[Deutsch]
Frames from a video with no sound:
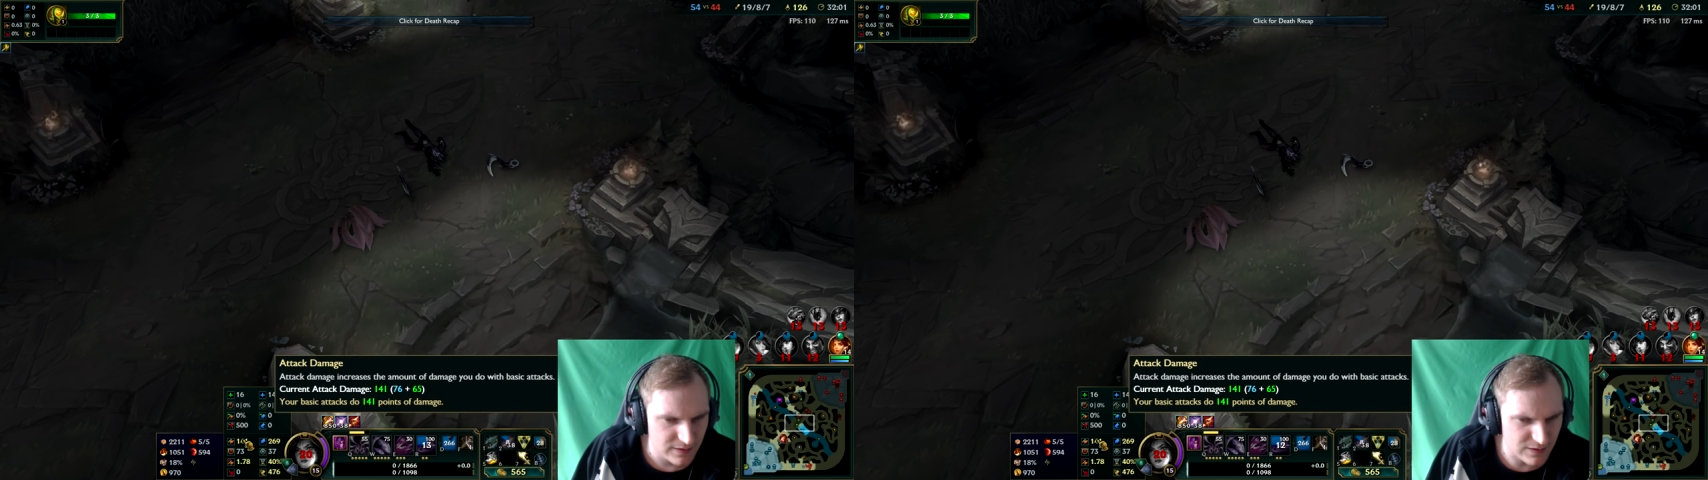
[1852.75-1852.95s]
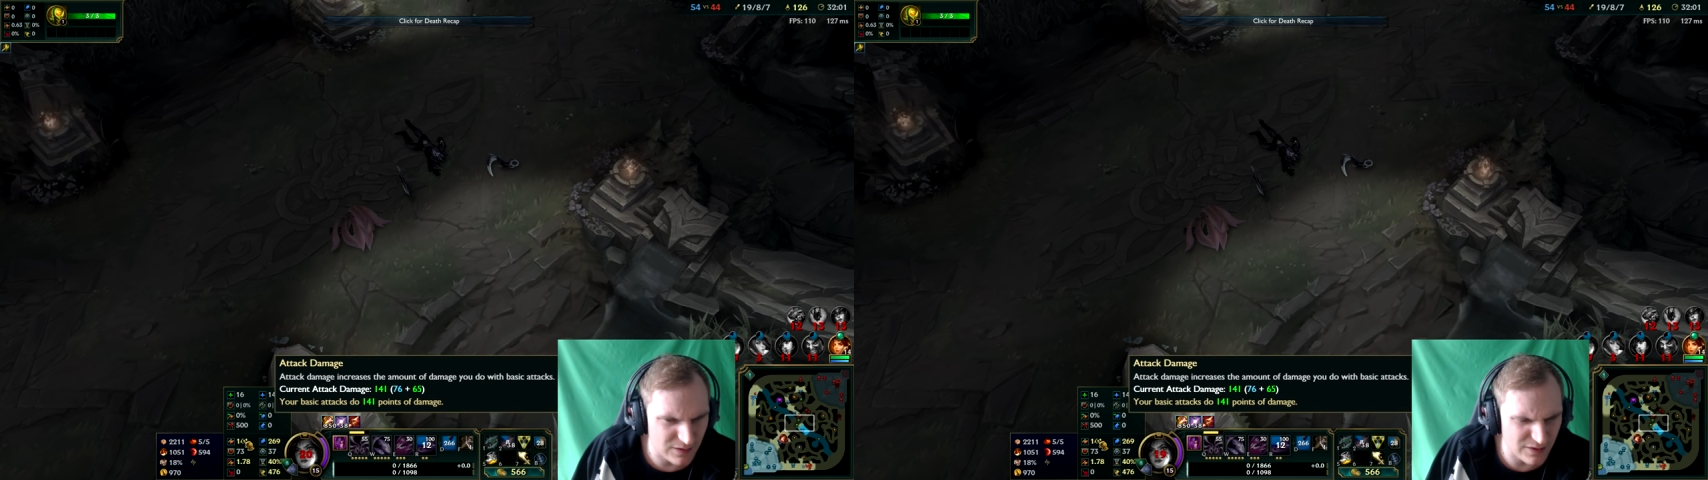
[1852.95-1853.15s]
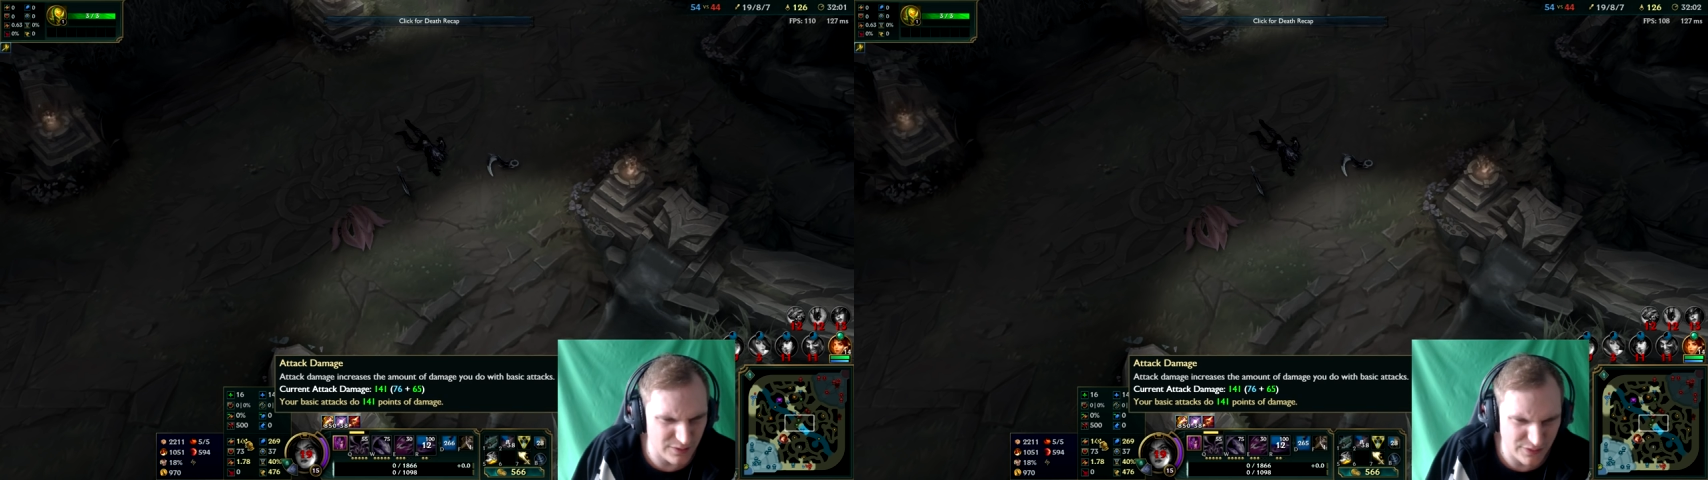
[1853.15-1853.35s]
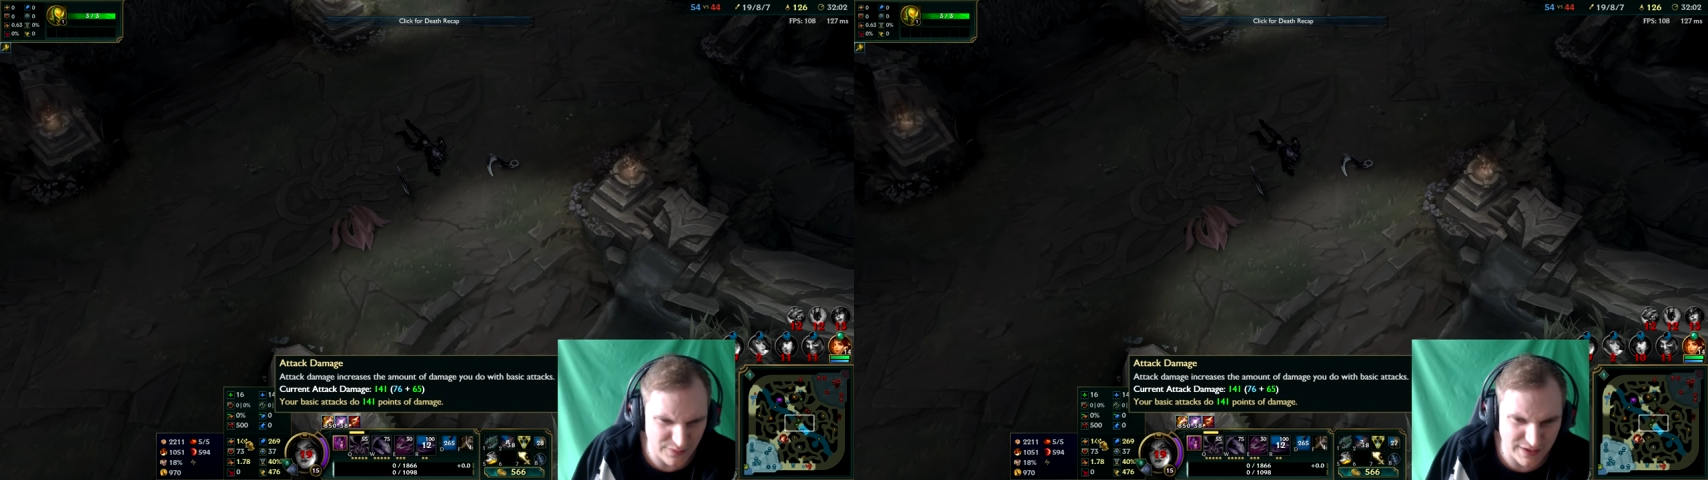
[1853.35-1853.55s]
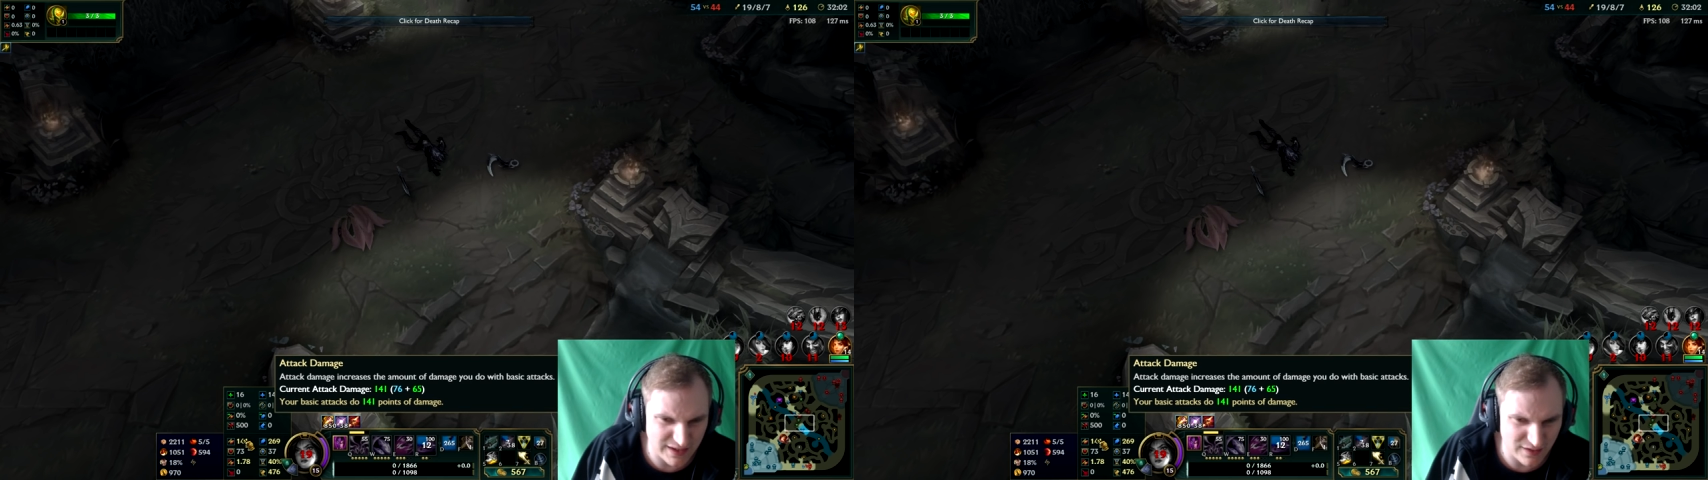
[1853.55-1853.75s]
Oh, uns
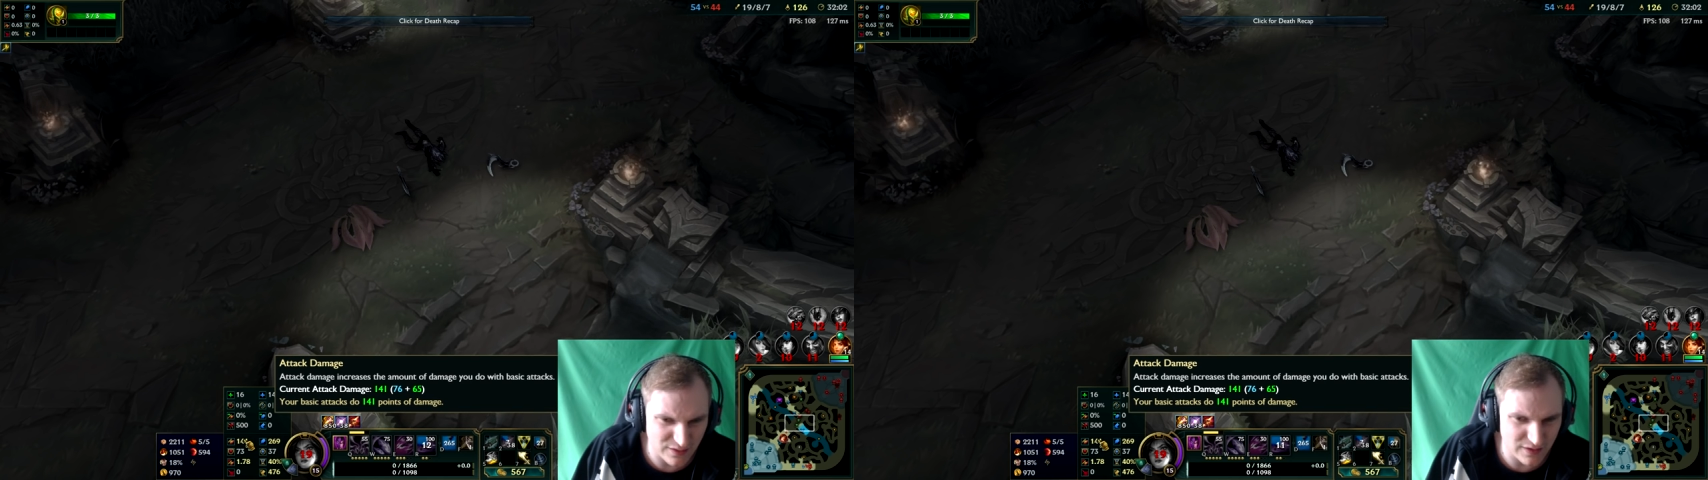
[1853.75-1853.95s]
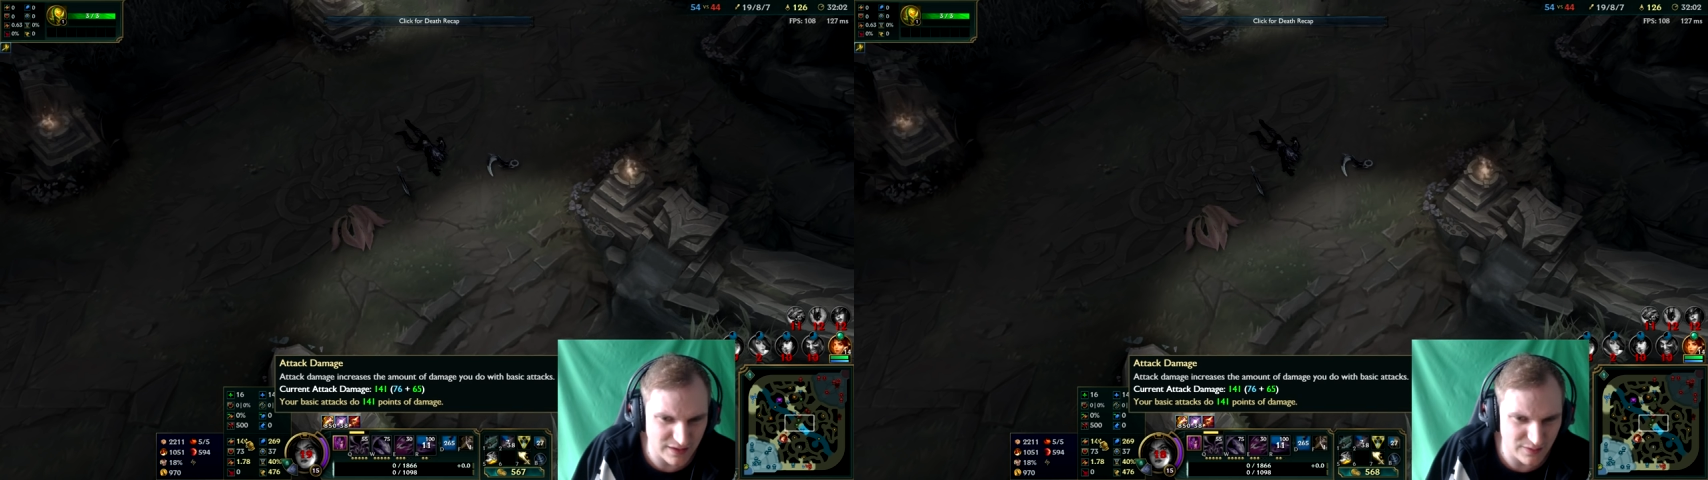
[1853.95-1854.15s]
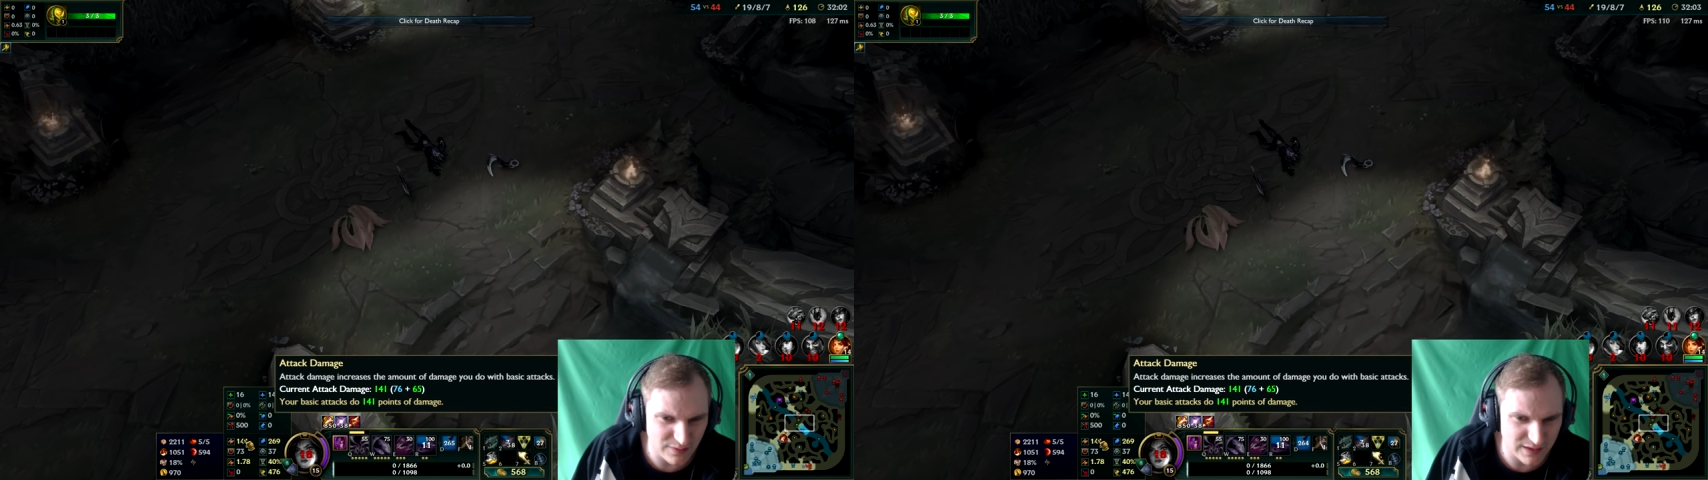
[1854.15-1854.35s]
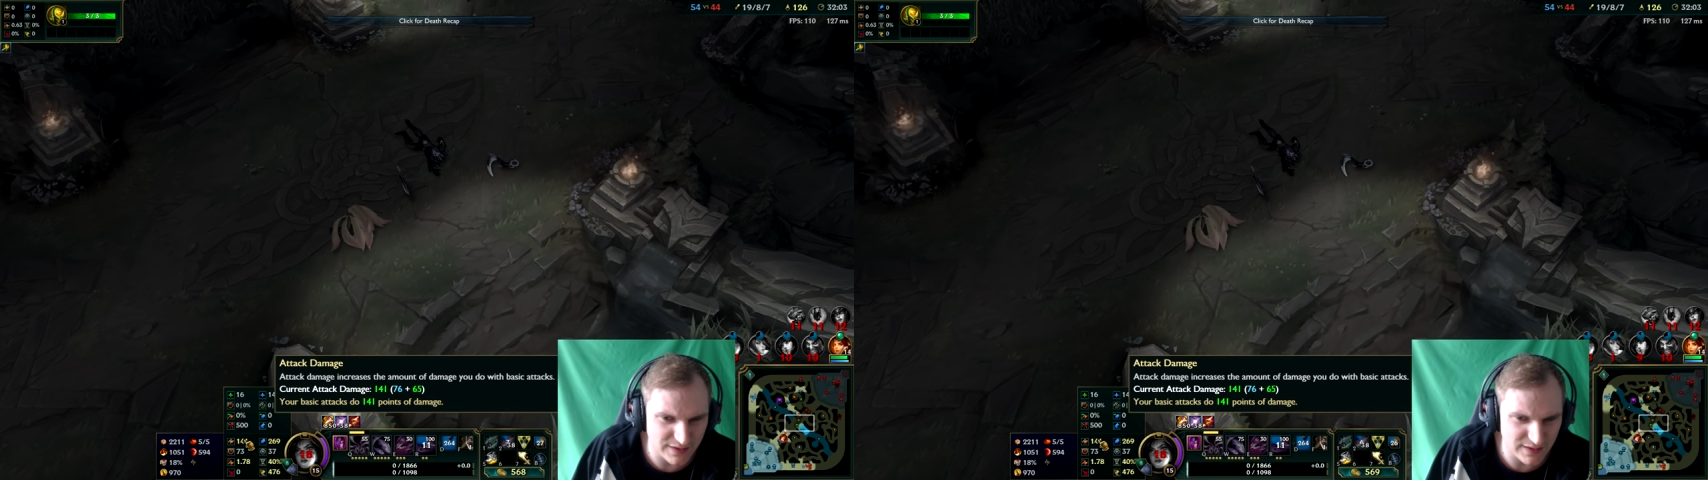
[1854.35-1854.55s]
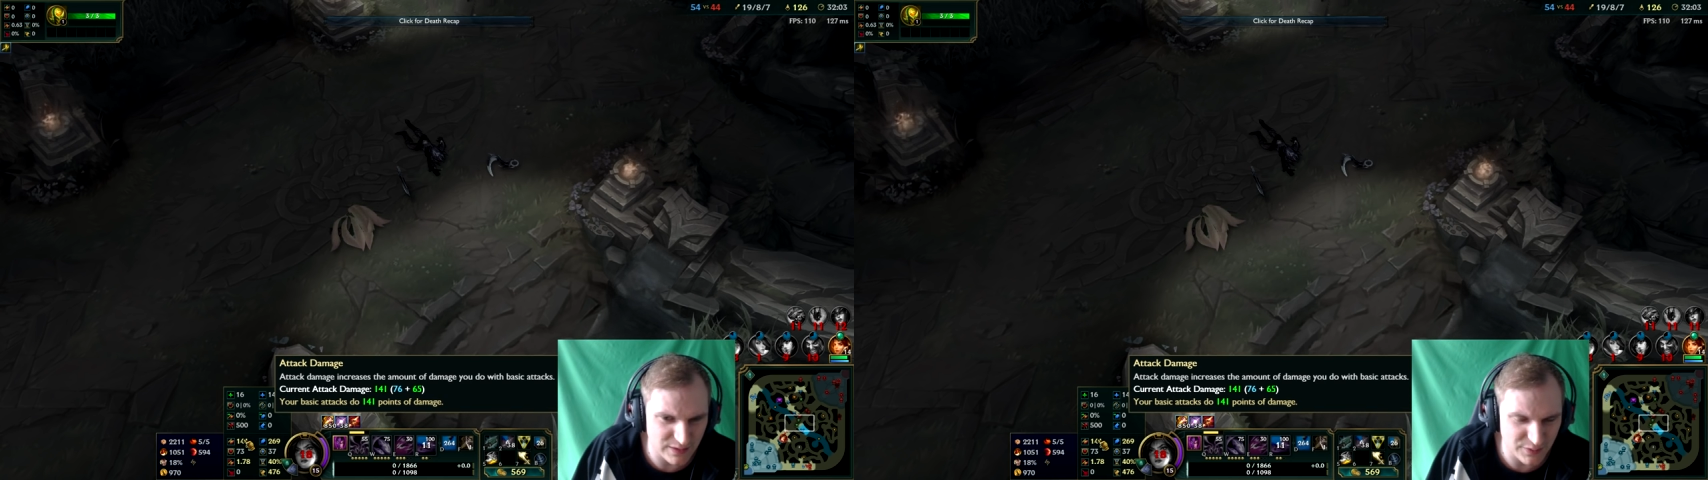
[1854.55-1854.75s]
fehlt echt noch richtig viel
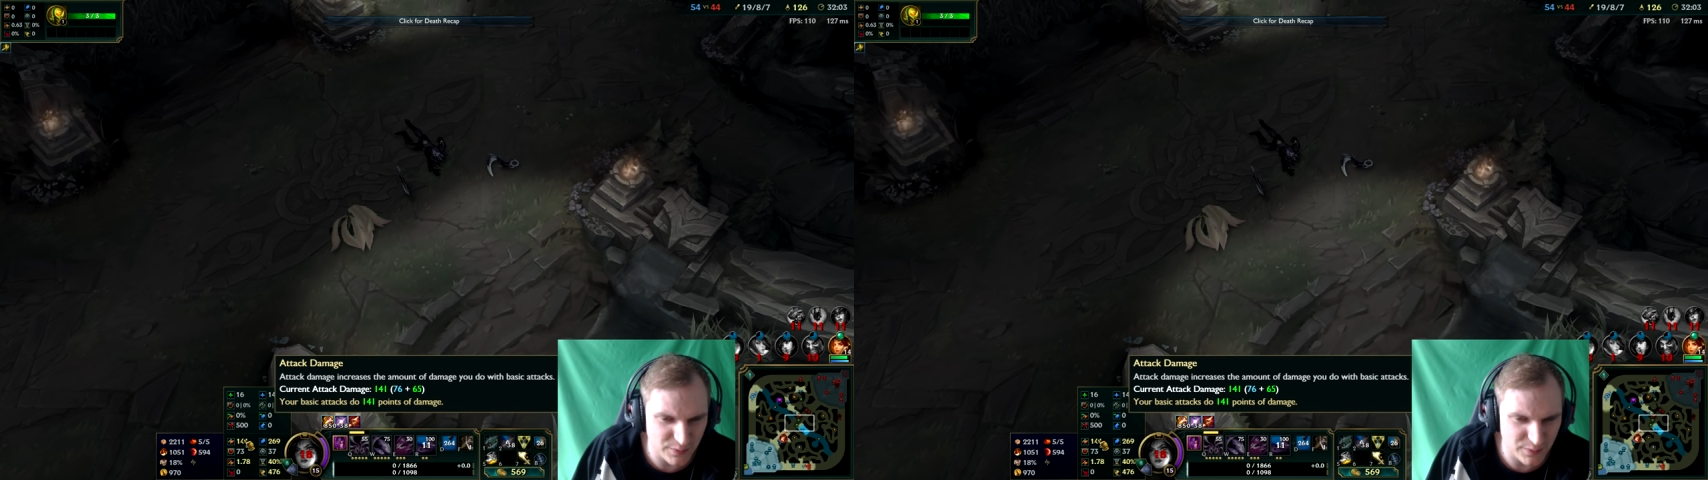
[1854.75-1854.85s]
AD, Leute.